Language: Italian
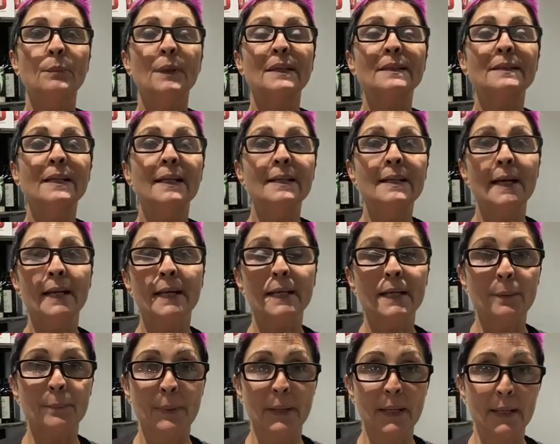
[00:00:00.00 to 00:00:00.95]
per tagliare
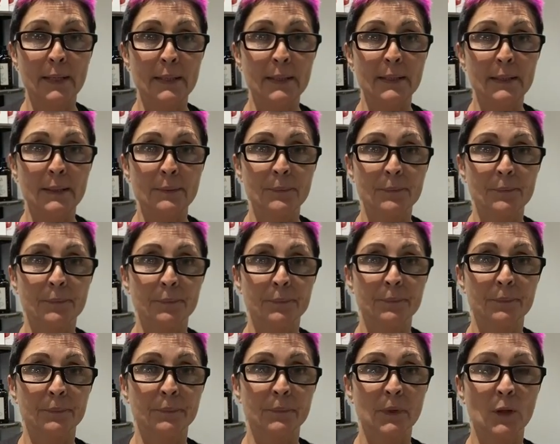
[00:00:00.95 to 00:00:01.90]
i capelli
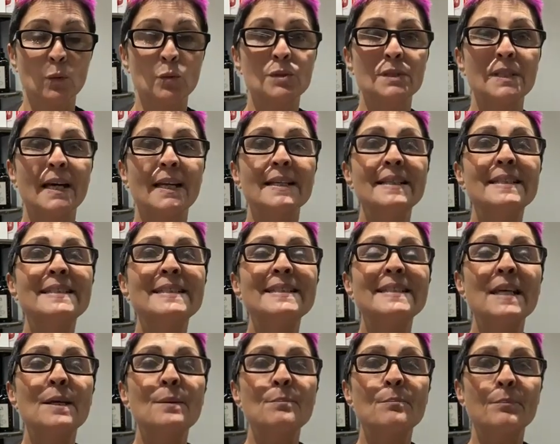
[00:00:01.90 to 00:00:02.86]
usare
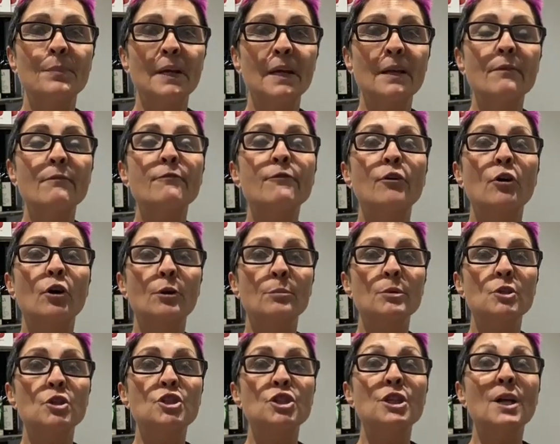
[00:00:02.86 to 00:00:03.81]
sempre
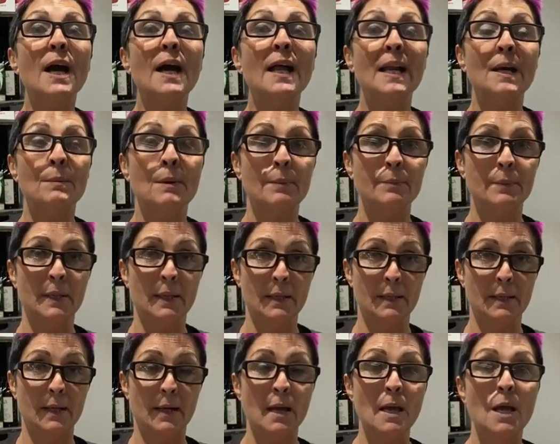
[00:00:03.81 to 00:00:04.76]
forbici a lama
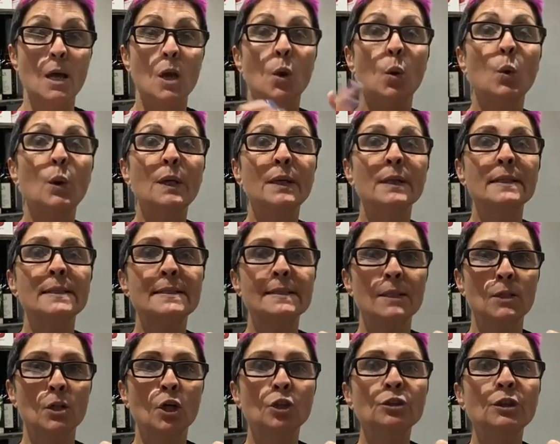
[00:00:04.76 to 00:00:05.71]
piena. Quindi
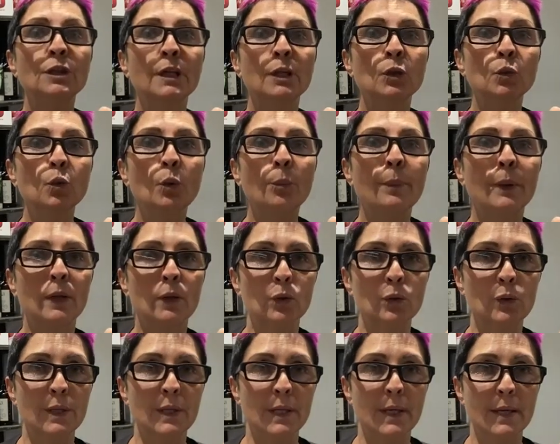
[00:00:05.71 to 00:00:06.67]
se noti che il tuo
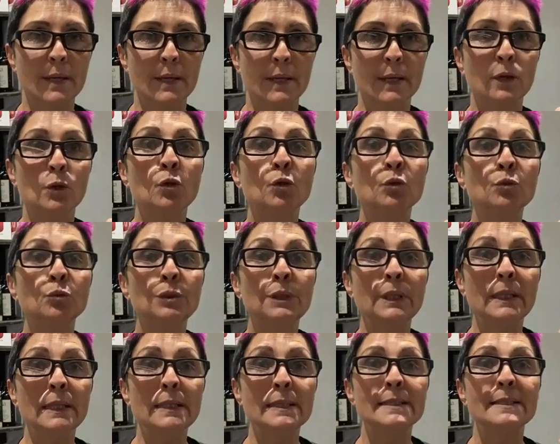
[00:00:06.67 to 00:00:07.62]
parrucchiere non
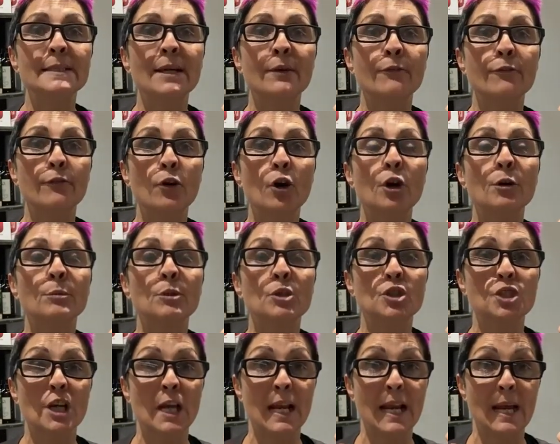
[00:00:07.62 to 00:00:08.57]
utilizza
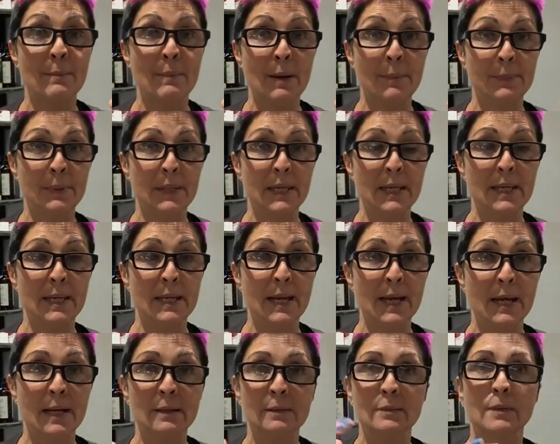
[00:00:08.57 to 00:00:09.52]
forbici a lama
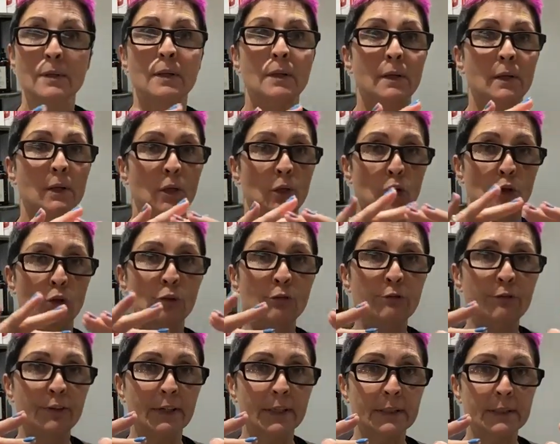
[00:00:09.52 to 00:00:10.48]
piena,
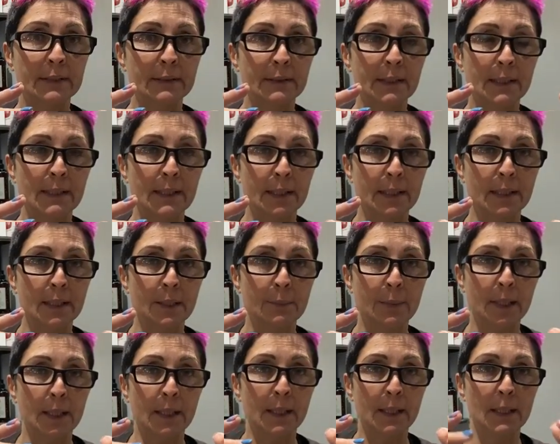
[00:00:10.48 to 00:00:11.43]
non farti tagliare i
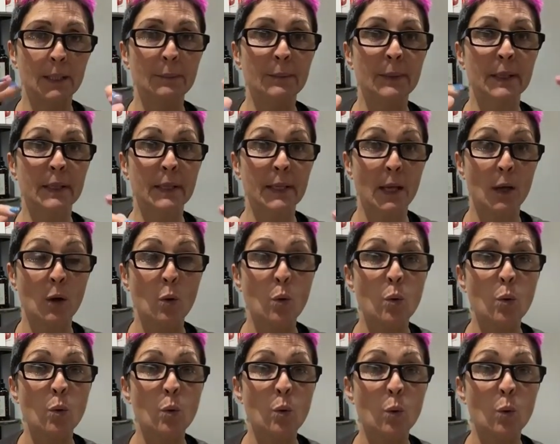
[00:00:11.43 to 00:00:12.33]
capelli perché